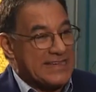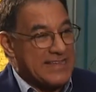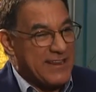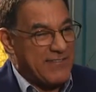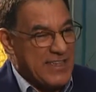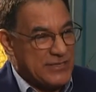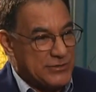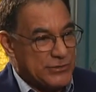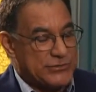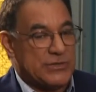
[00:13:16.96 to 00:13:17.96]
de
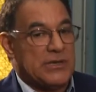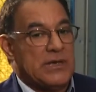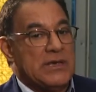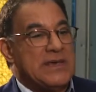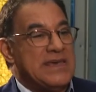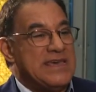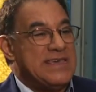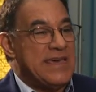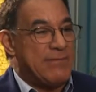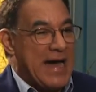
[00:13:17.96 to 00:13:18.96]
servicios y
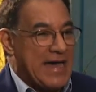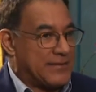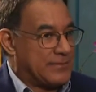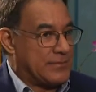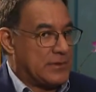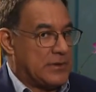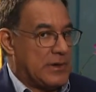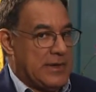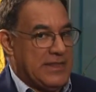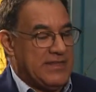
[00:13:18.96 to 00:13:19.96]
llevar
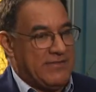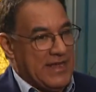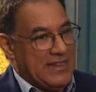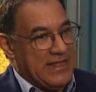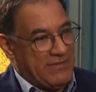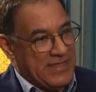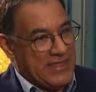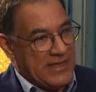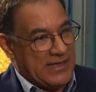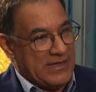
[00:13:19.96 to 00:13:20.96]
el nivel de
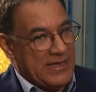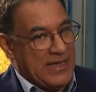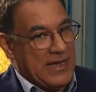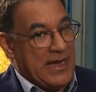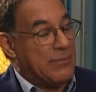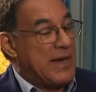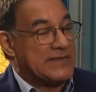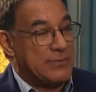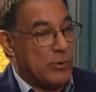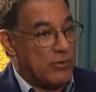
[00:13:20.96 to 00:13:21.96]
vida al
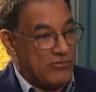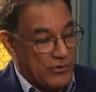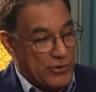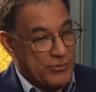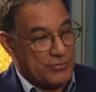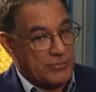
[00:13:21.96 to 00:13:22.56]
máximo confort.